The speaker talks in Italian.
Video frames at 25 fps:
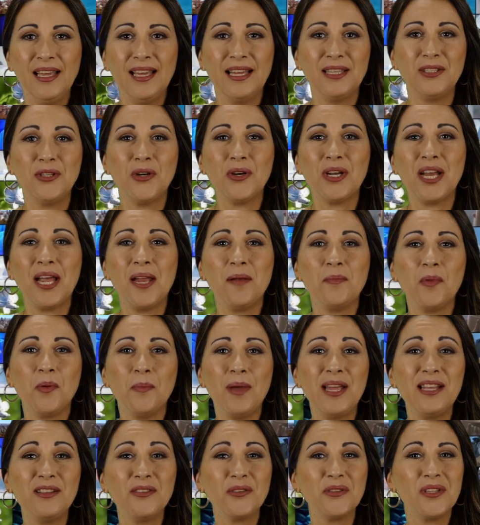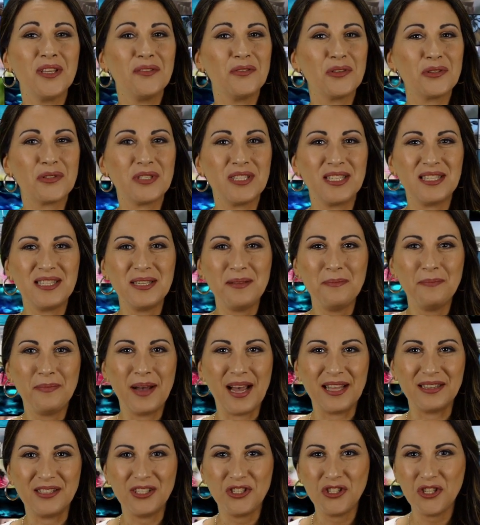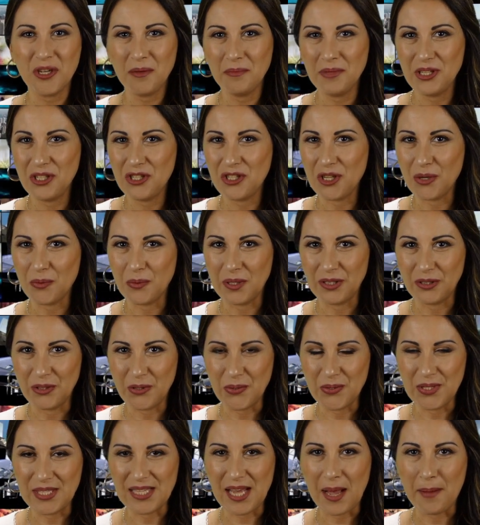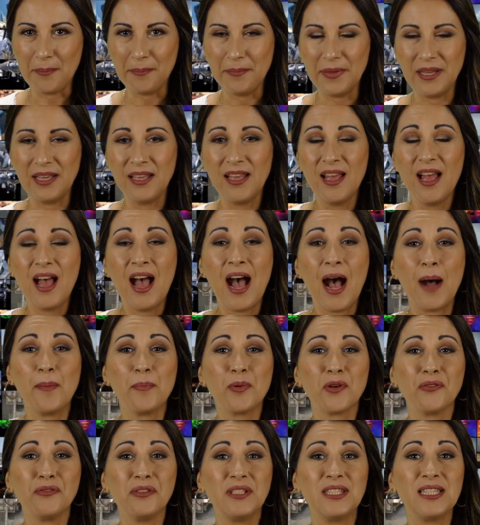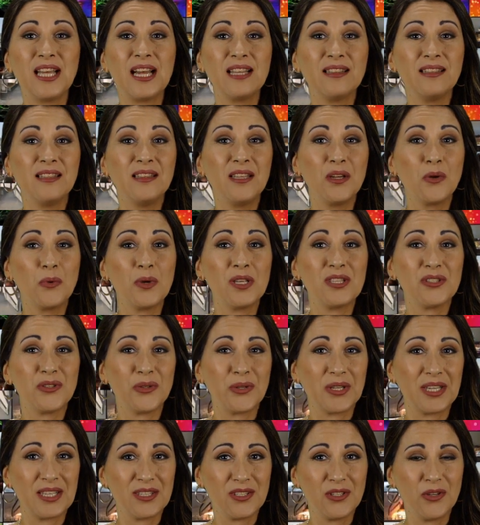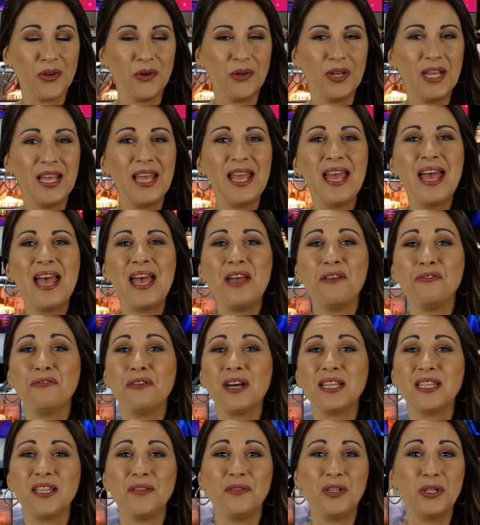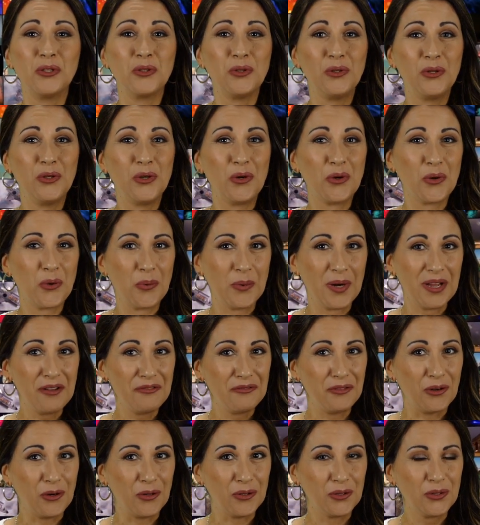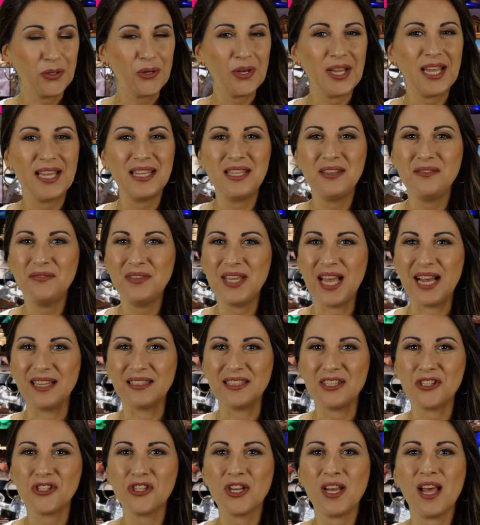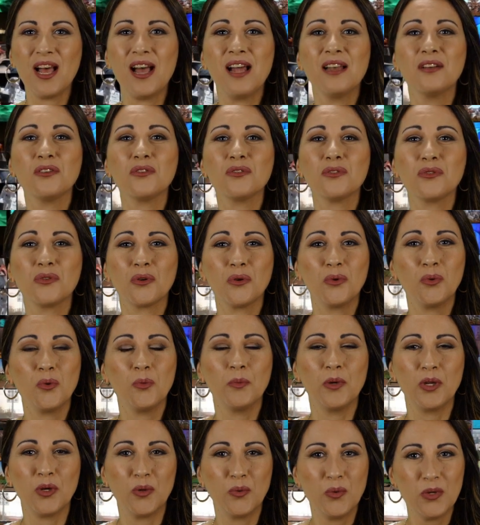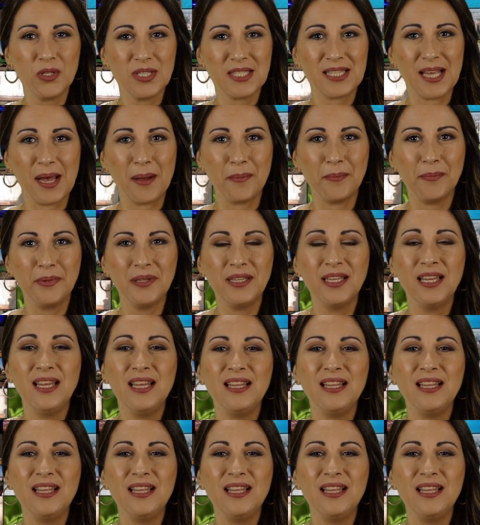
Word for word: Ed ora è il momento dei vostri simpatici amici a quattro zampe. Approfittate di questa occasione e fatevi con loro una foto ed inviatecela al nostro numero WhatsApp